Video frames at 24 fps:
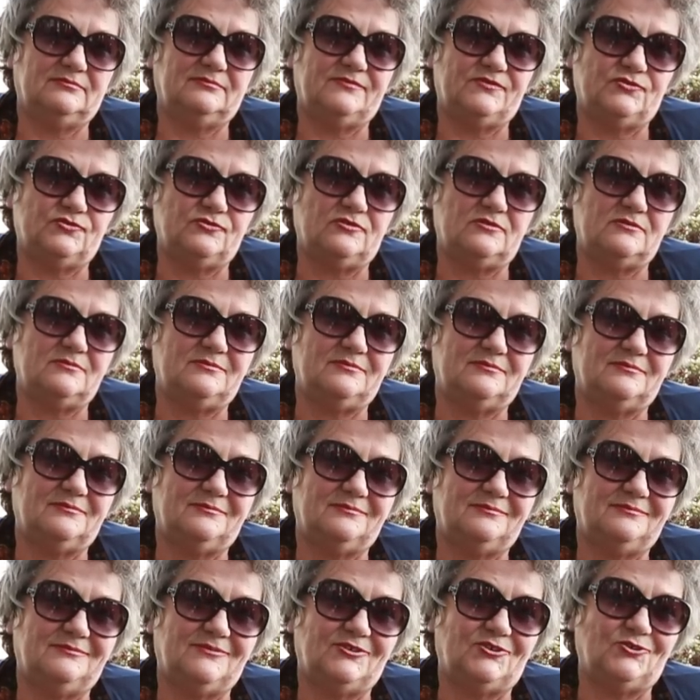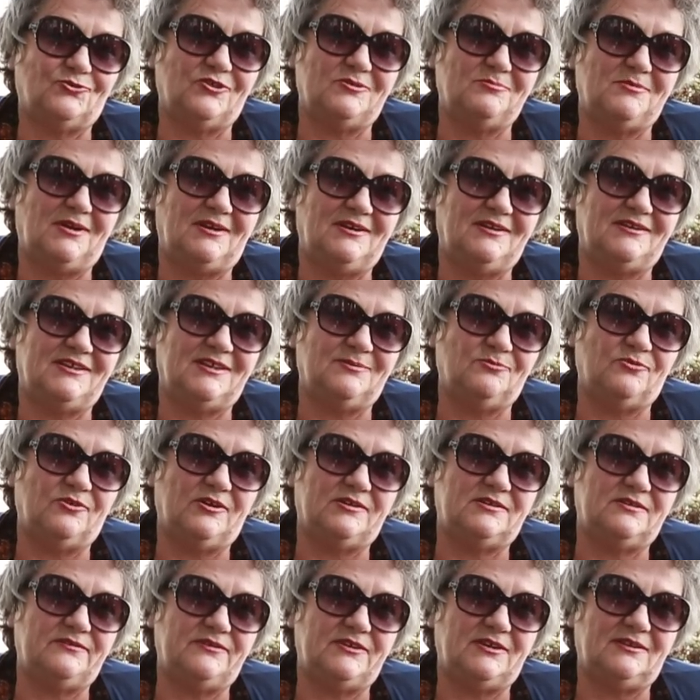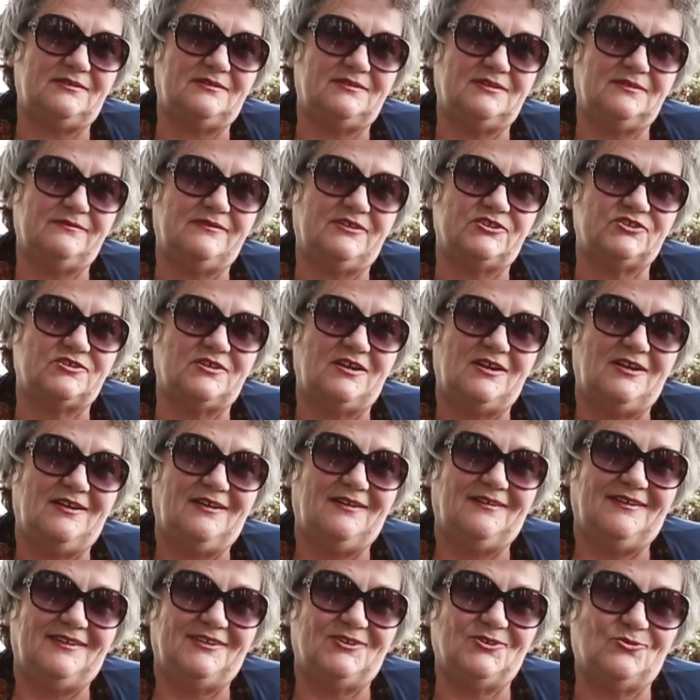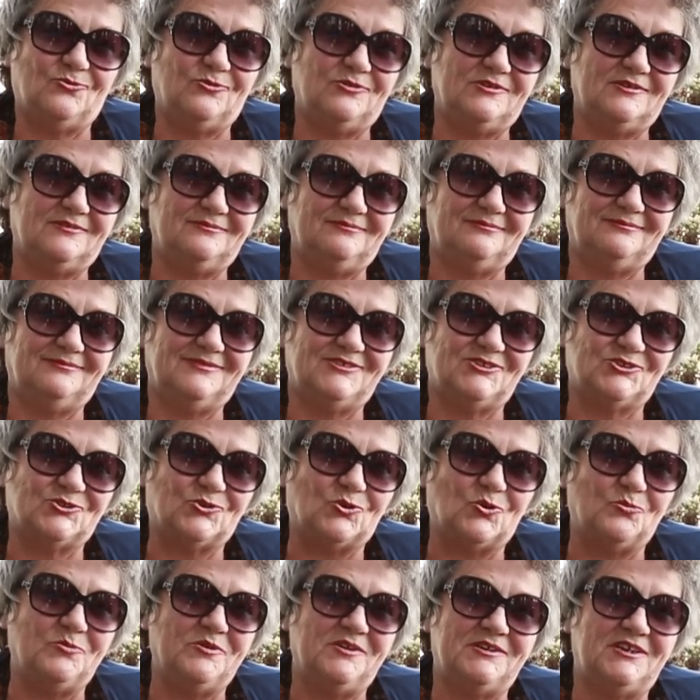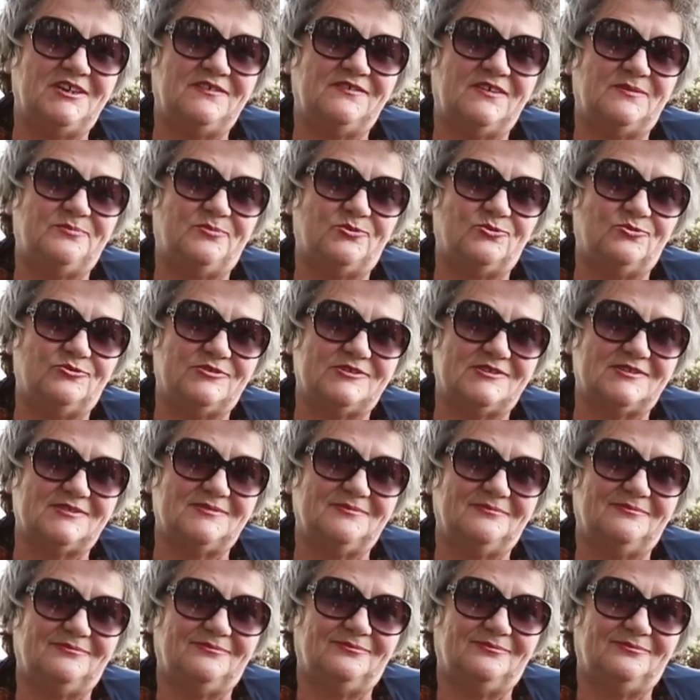Все. Вот такой маленький мой ответ на ваш такой скромненький вопрос.